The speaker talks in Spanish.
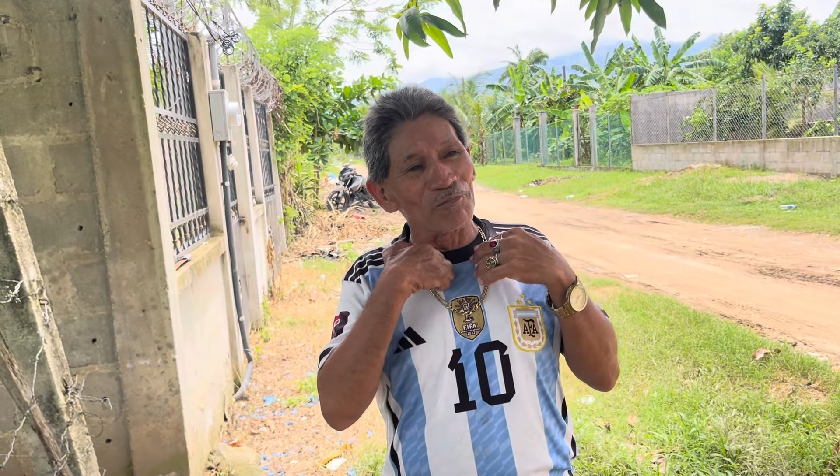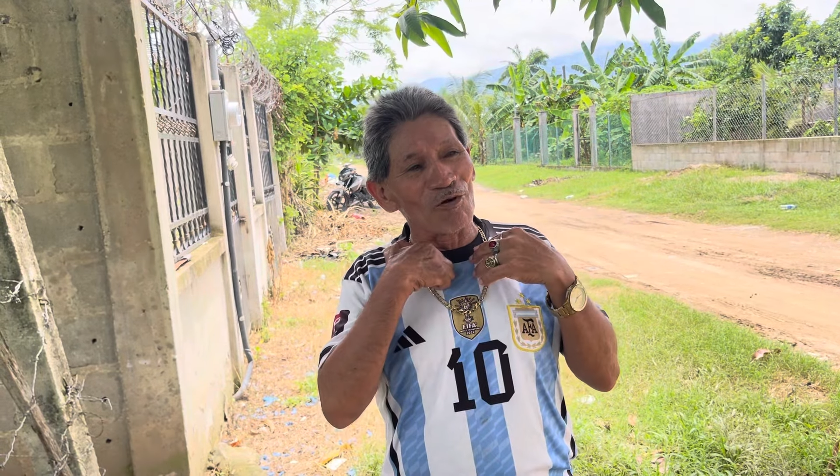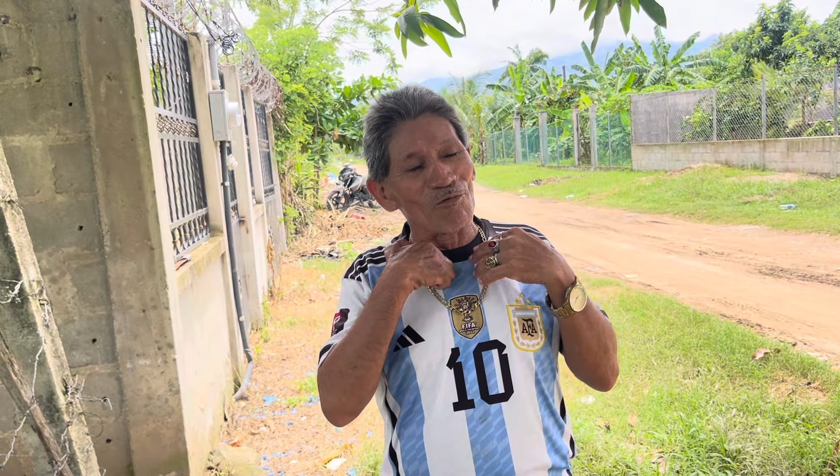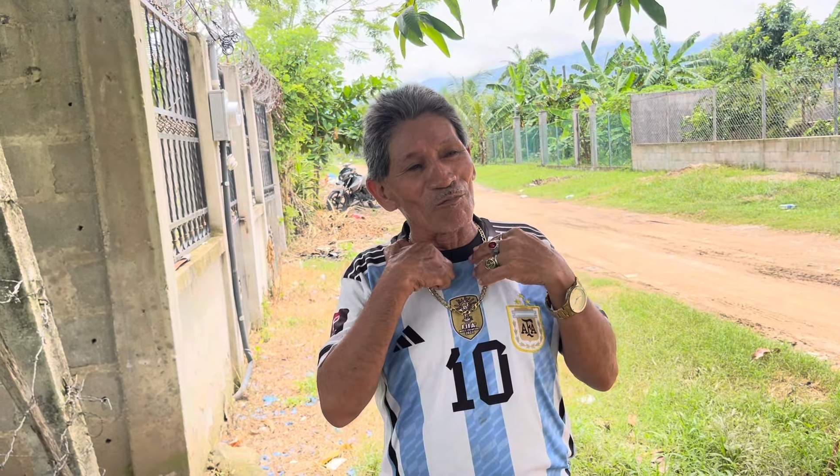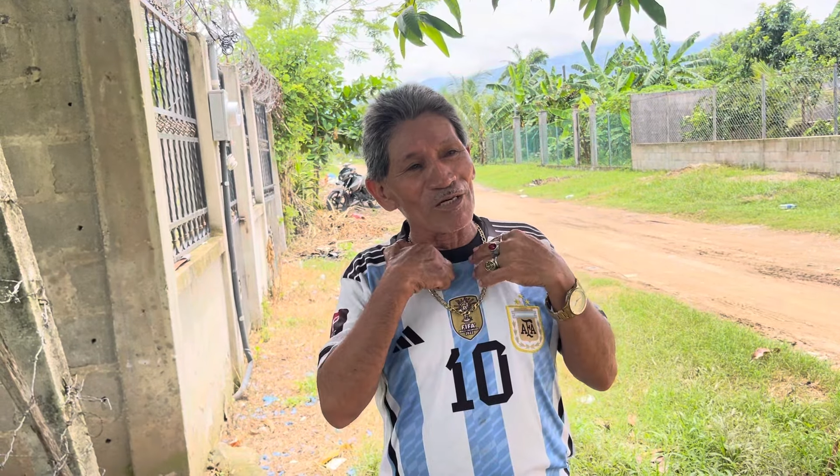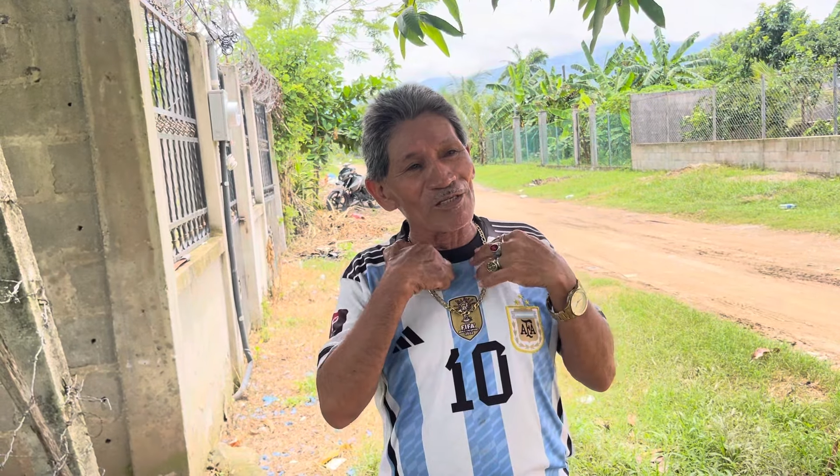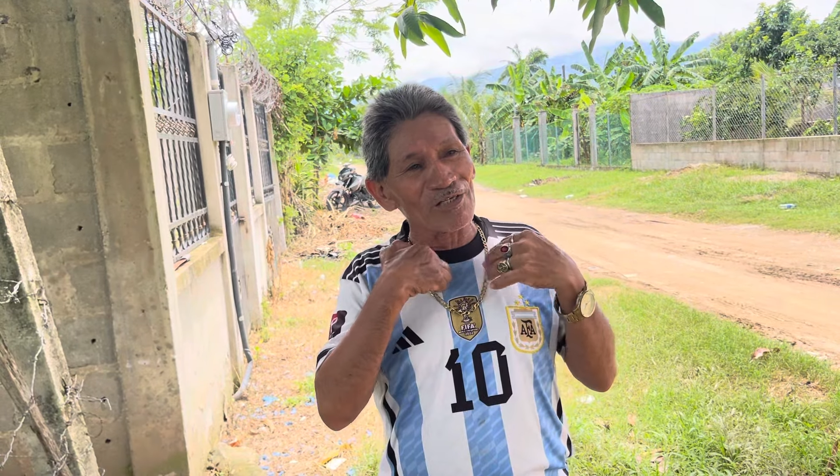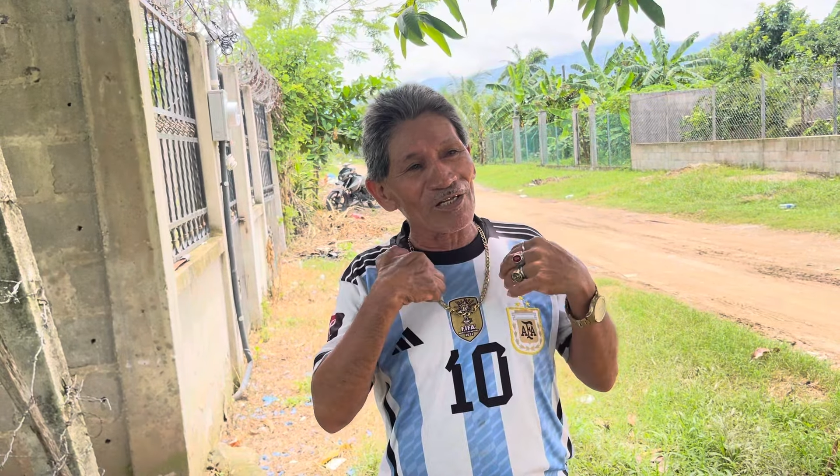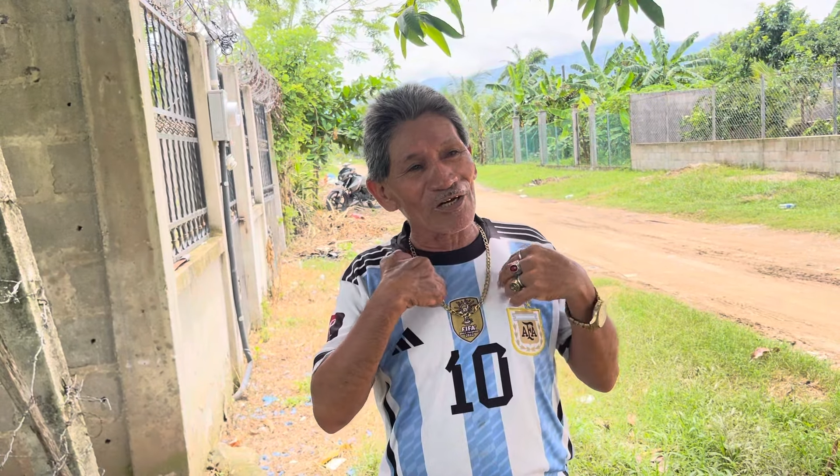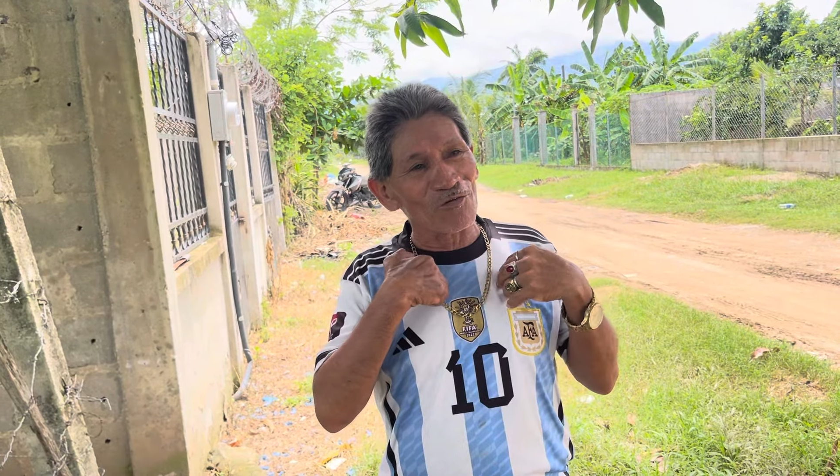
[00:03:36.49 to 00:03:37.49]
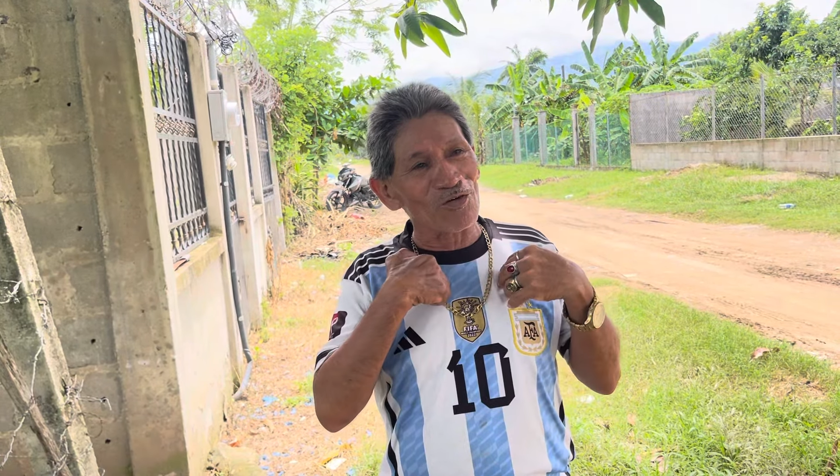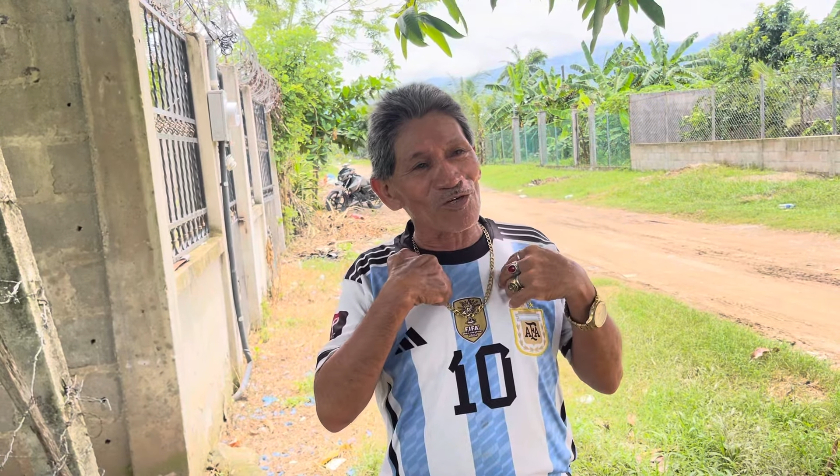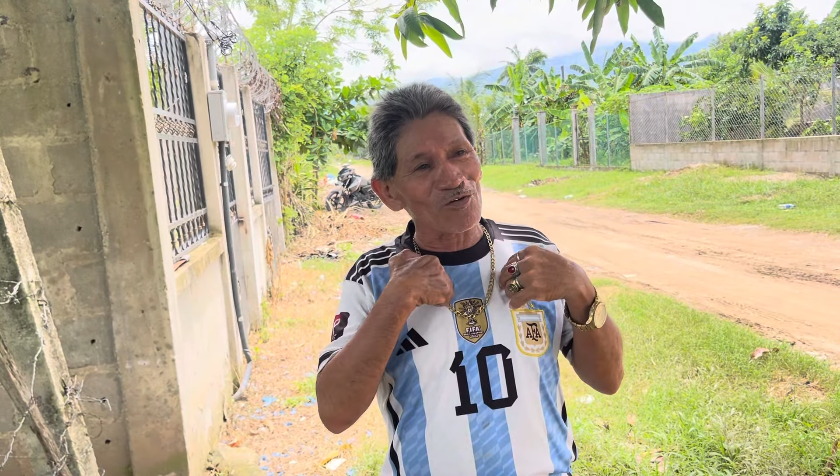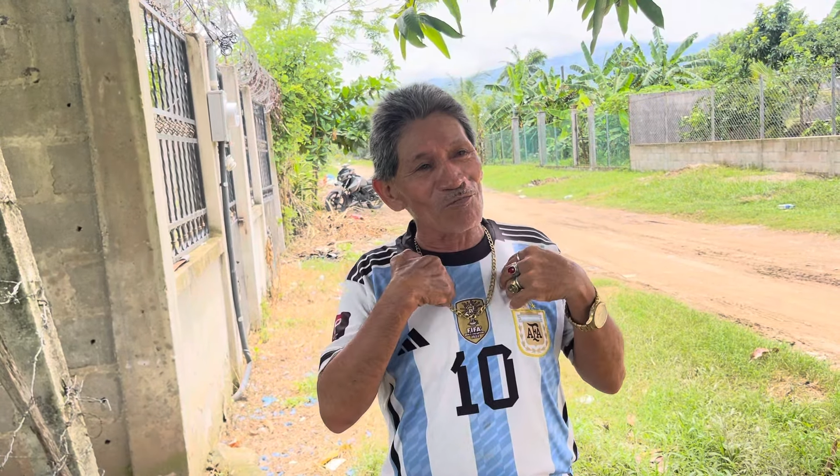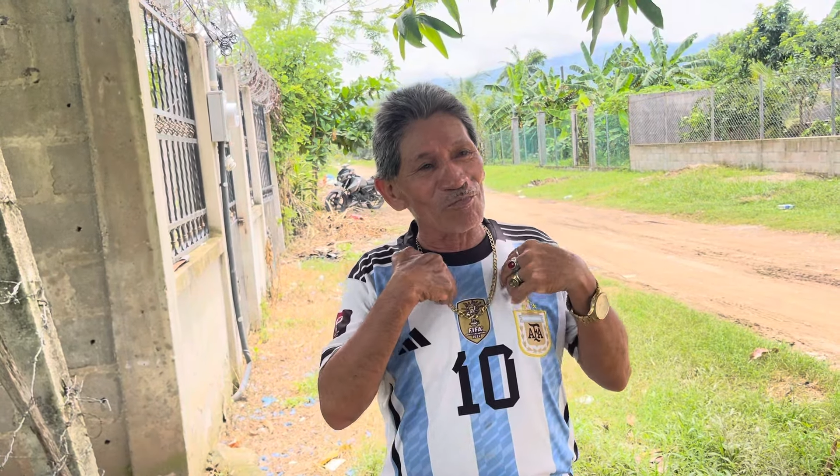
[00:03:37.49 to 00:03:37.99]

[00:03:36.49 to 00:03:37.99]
como pueden ser de corazón,